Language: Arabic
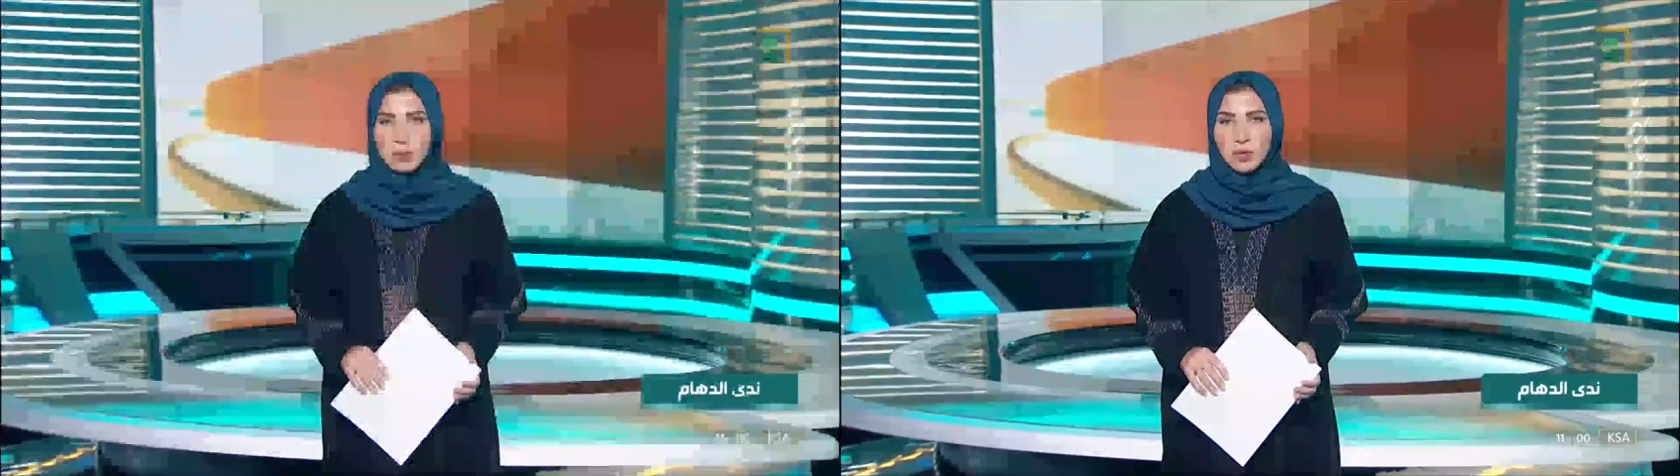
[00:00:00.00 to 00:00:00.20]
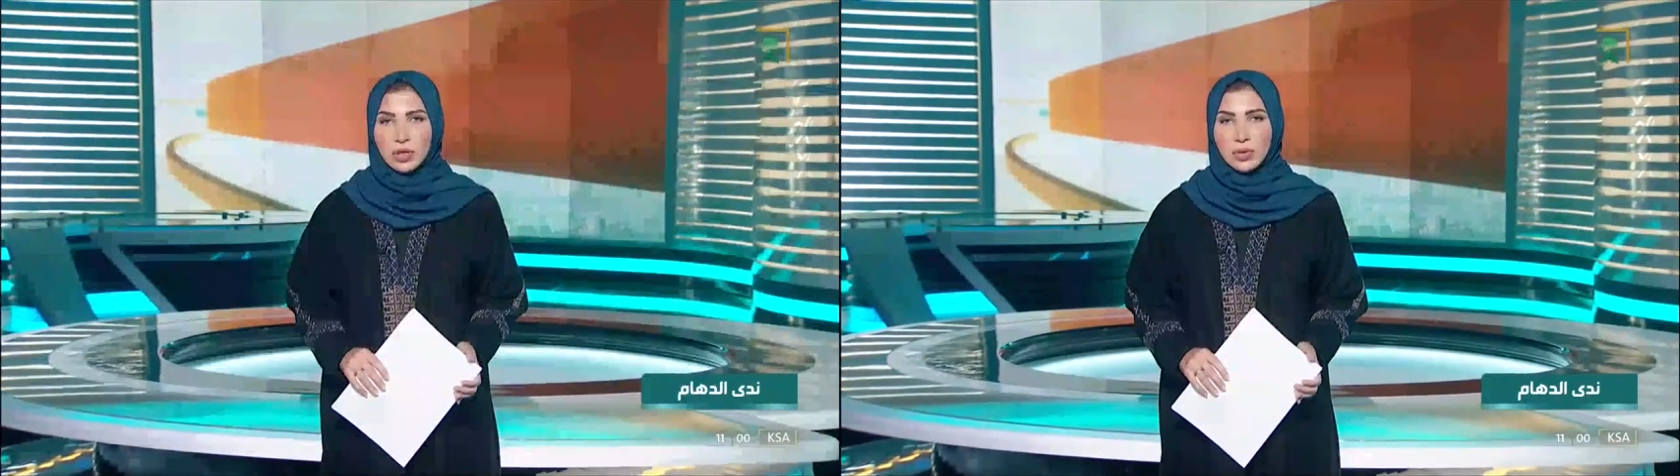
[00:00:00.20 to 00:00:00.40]

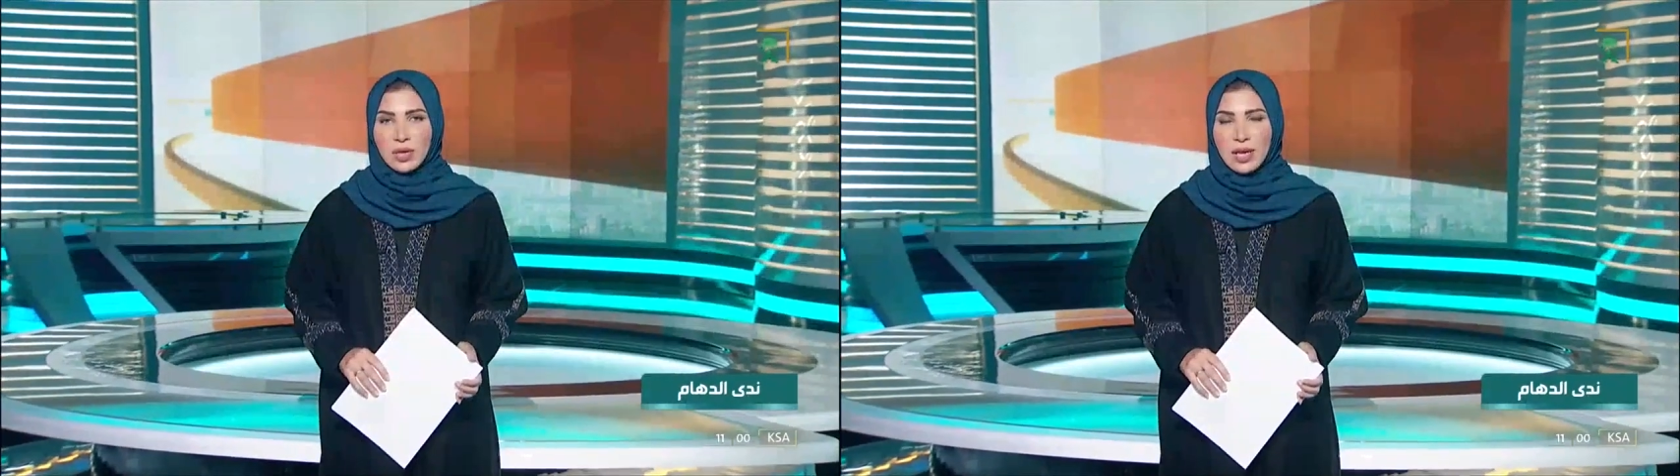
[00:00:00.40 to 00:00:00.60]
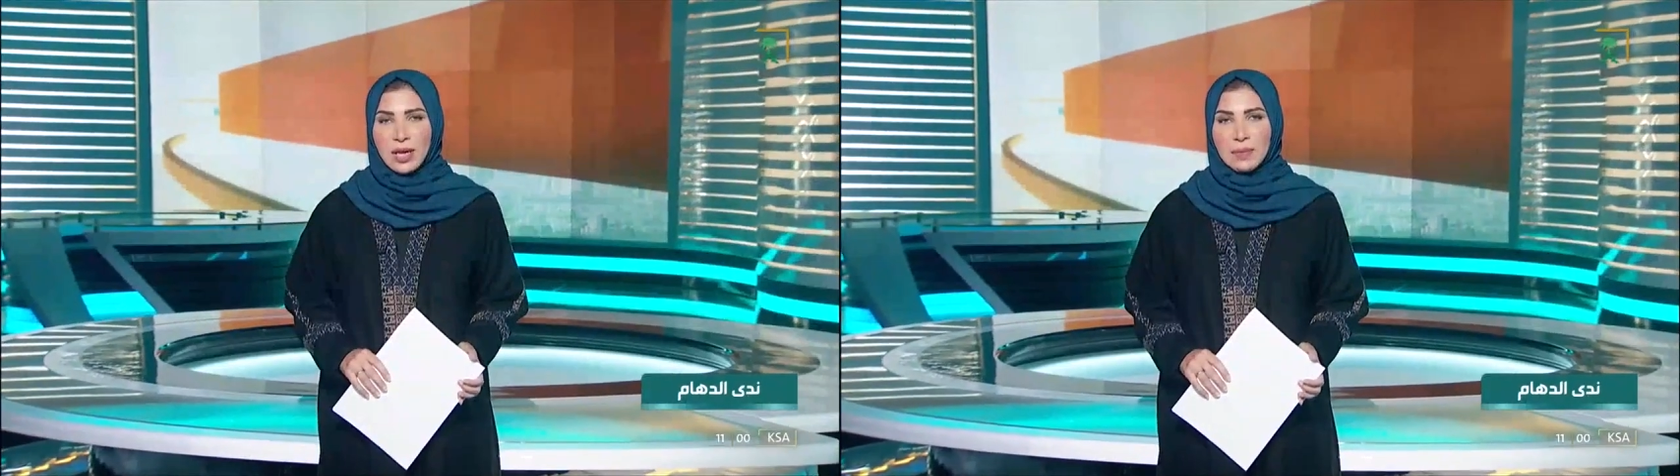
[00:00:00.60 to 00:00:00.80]
موجز
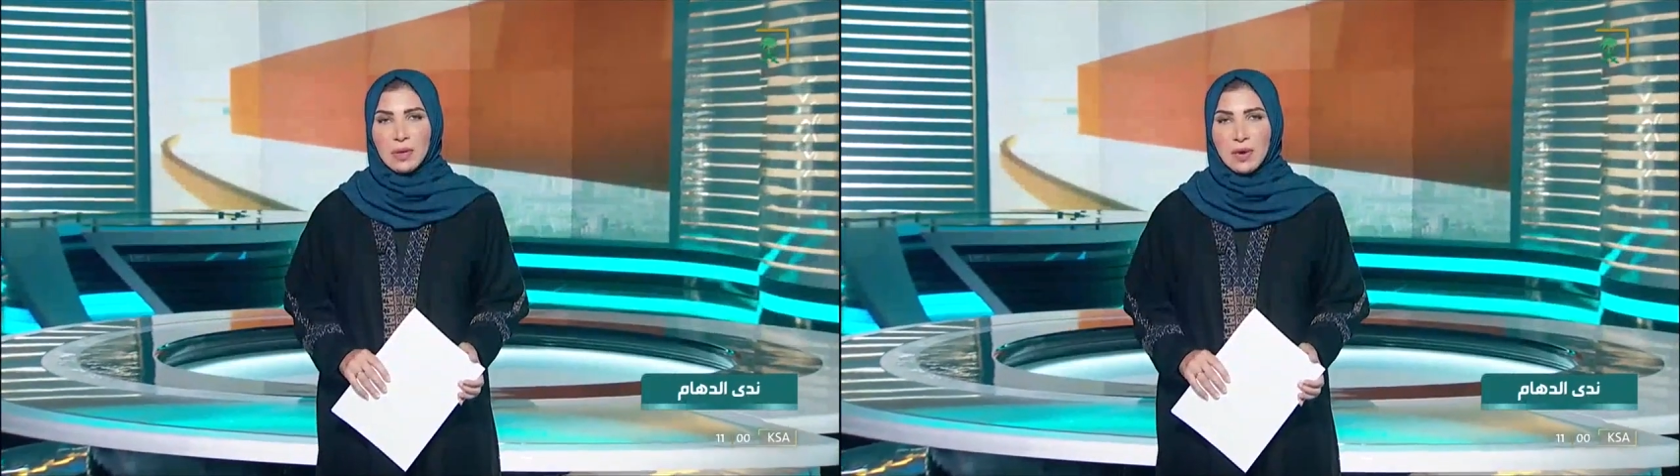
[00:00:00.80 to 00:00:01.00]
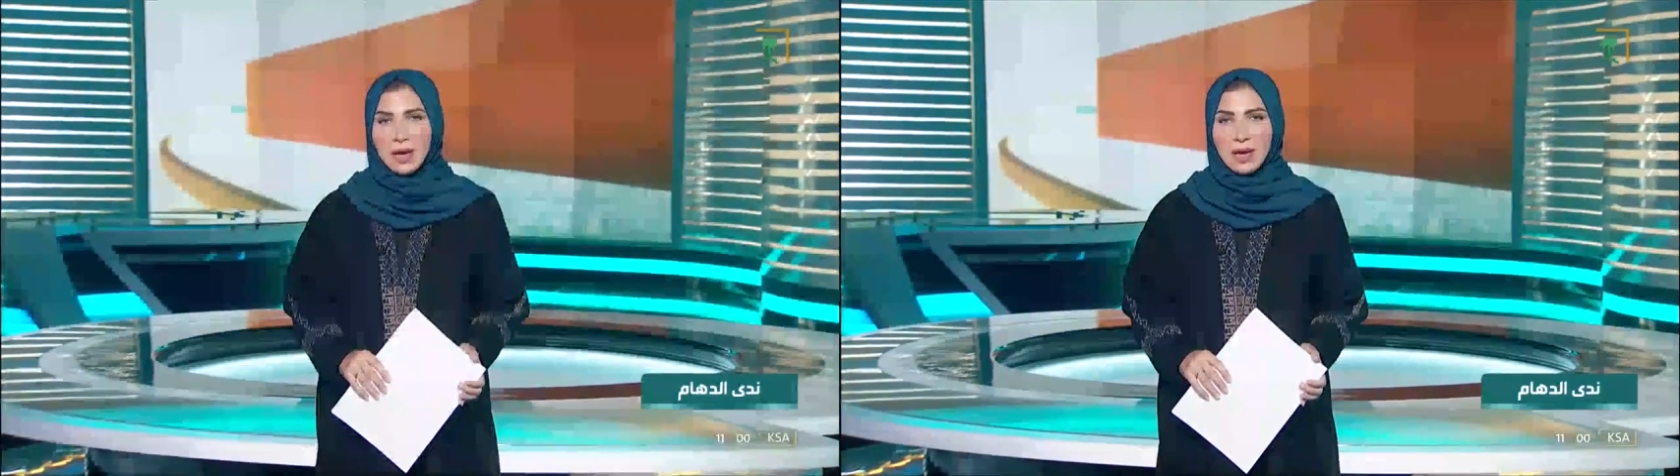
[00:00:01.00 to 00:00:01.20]

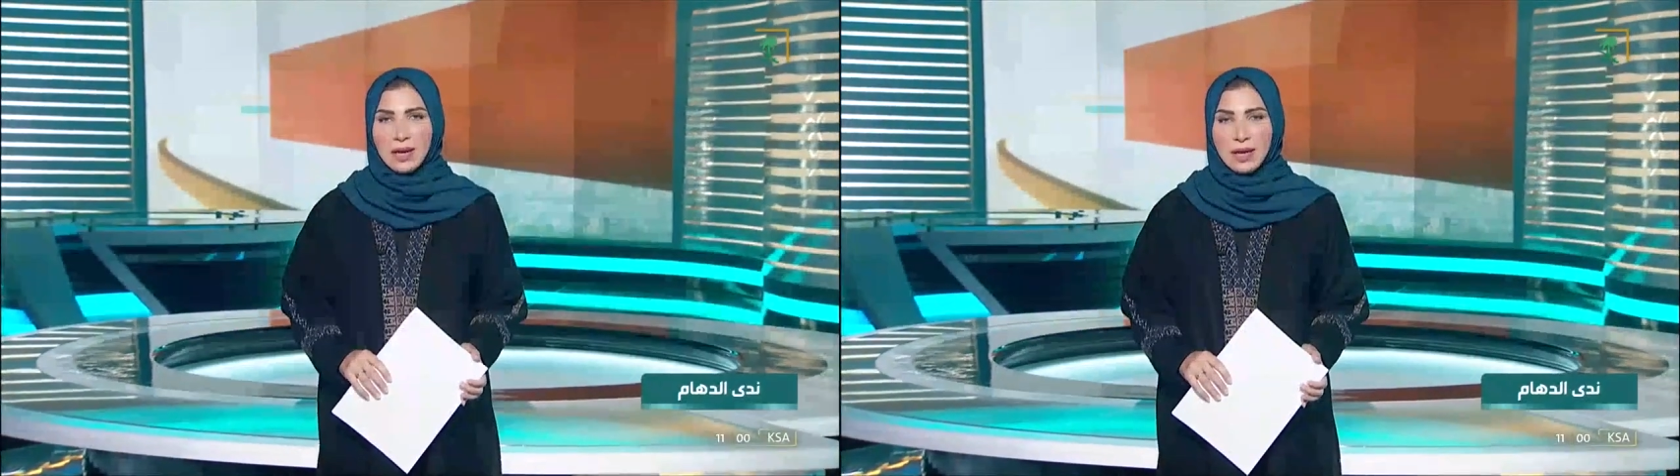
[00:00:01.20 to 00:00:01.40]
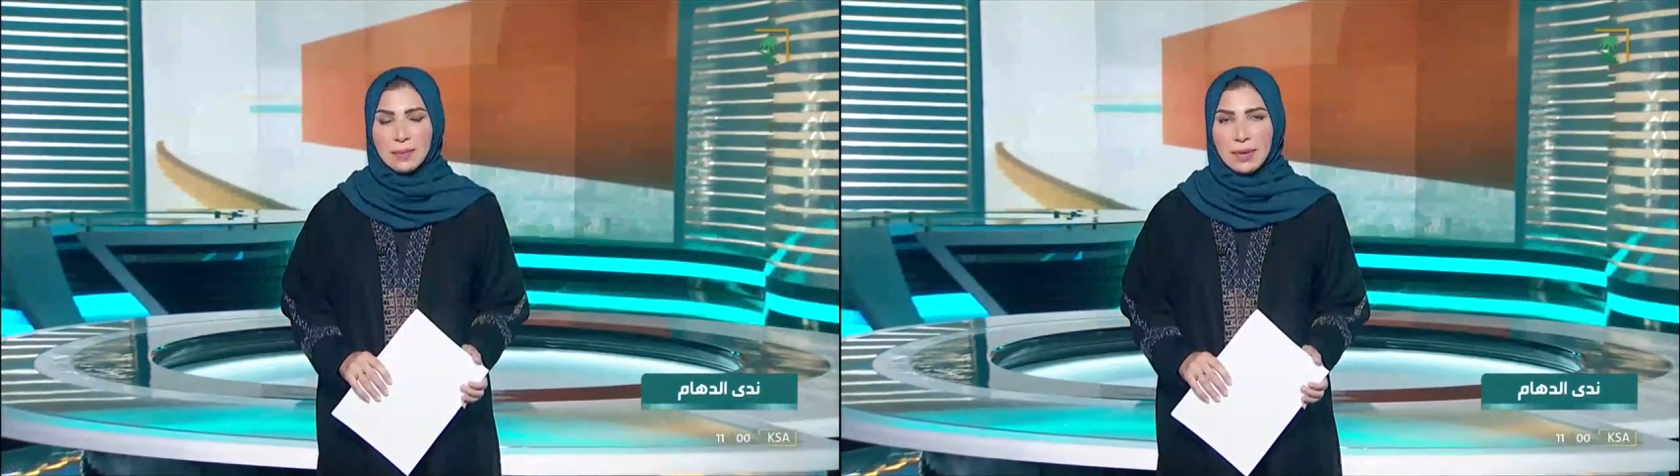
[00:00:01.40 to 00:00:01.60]
لأهم
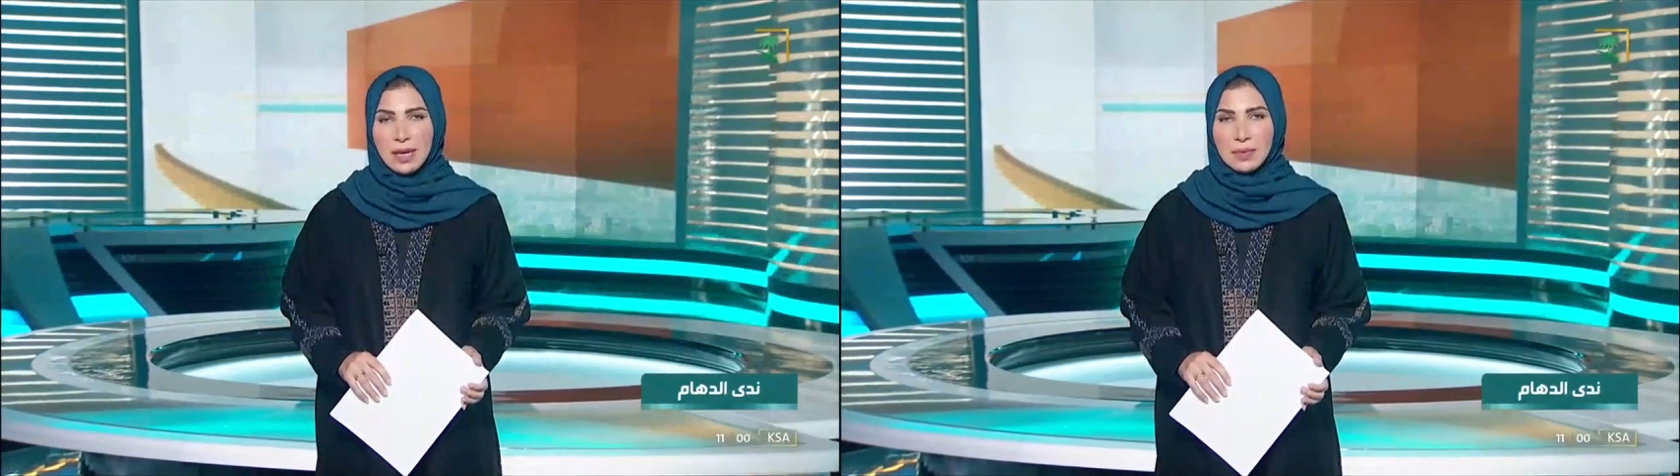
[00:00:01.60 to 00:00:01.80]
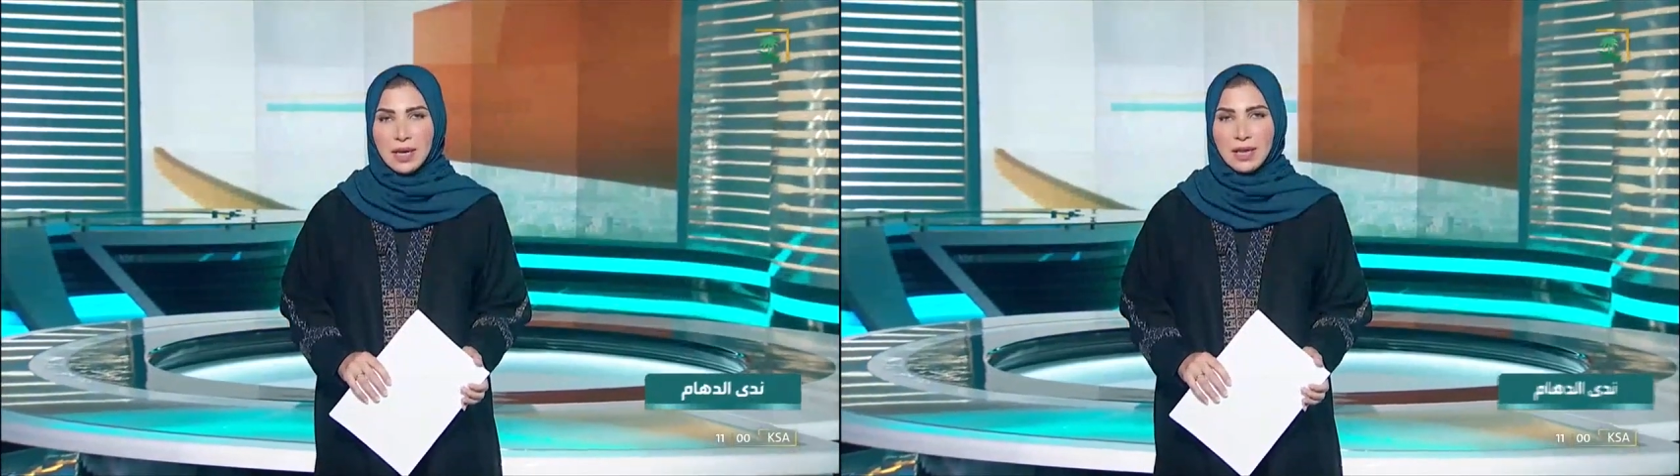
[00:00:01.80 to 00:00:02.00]
وآخر
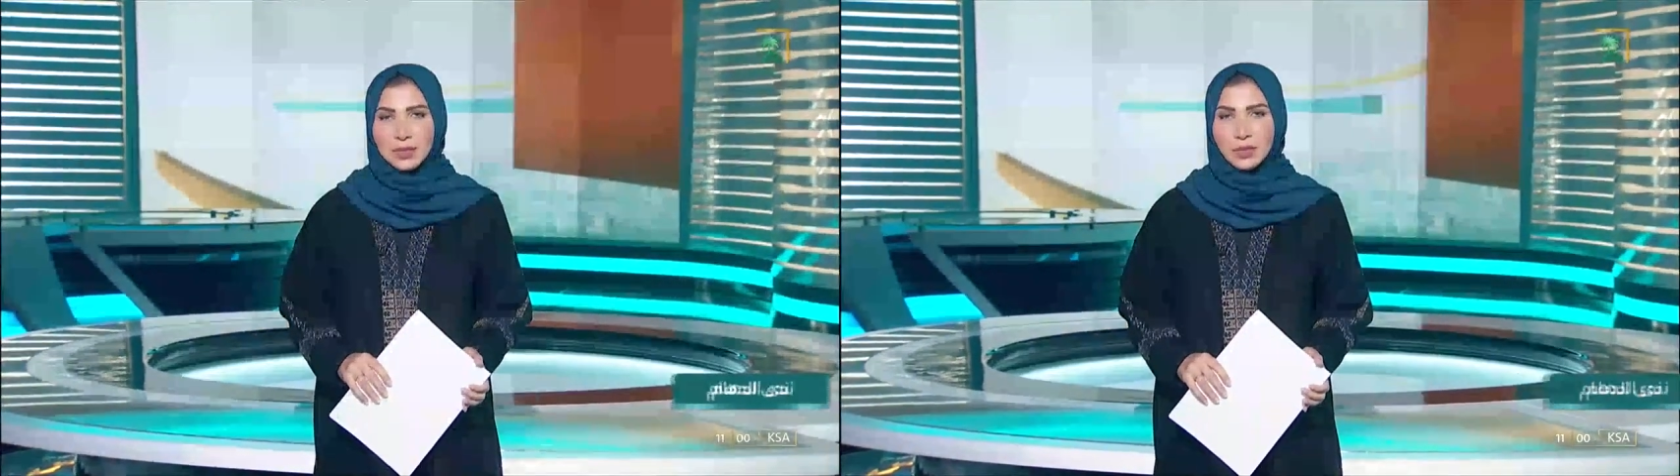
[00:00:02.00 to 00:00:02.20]
الأنباء من قناة